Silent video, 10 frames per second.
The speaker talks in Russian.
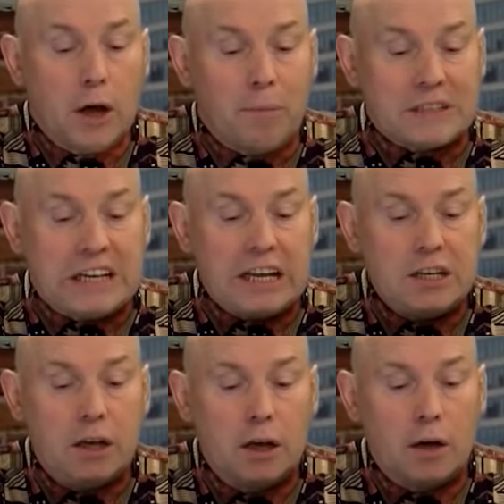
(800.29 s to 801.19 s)

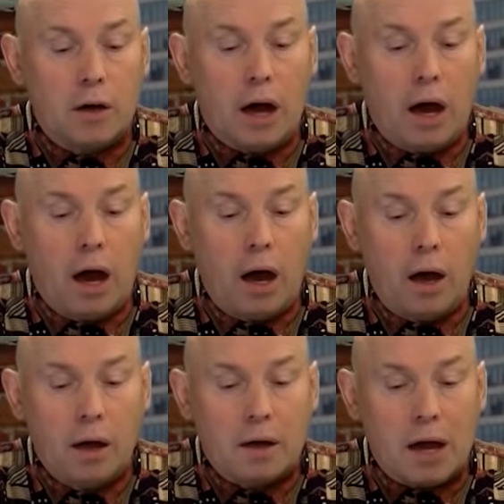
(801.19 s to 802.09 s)
последний
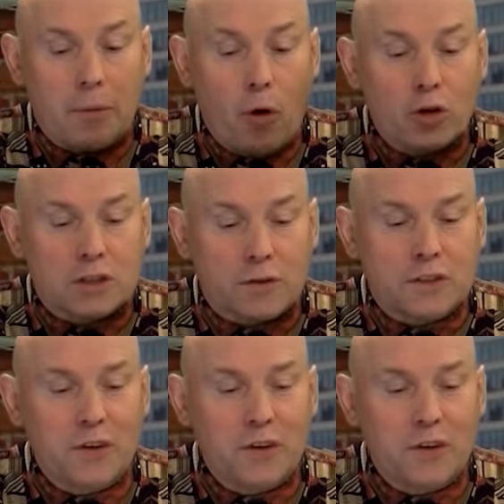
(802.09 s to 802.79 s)
а, как бы остров